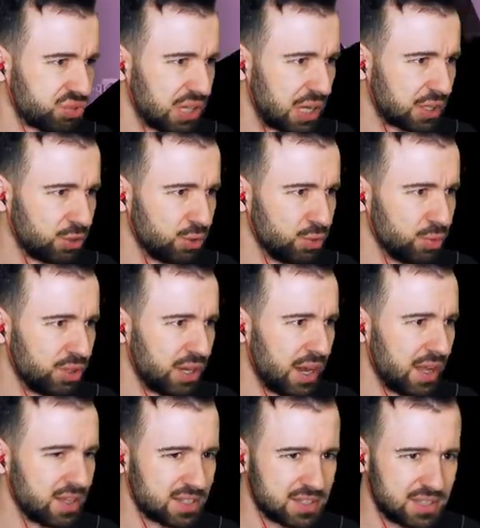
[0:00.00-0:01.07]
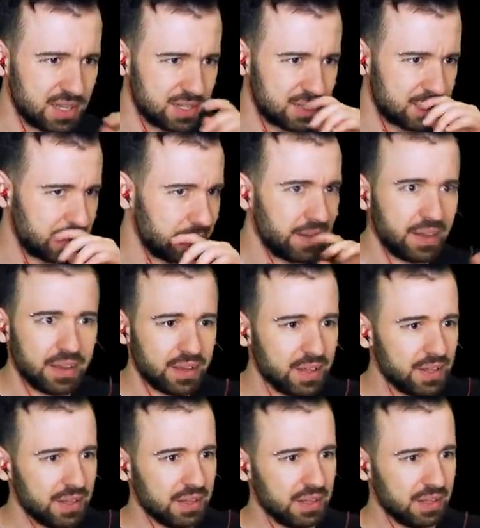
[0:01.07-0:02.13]
Как-то он умудряется здесь
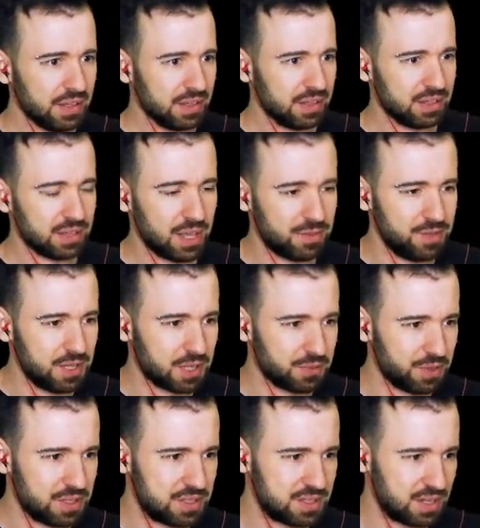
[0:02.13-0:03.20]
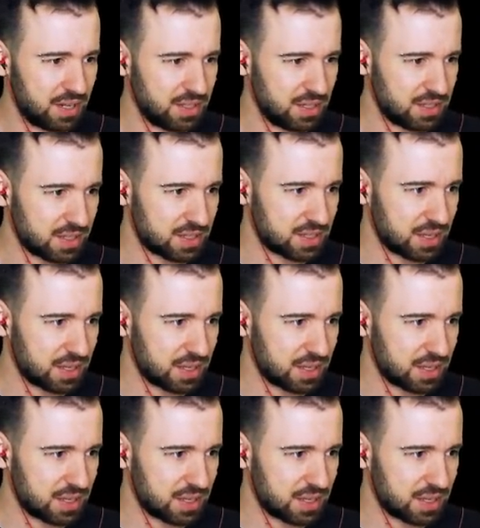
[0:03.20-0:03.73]
лавировать среди этих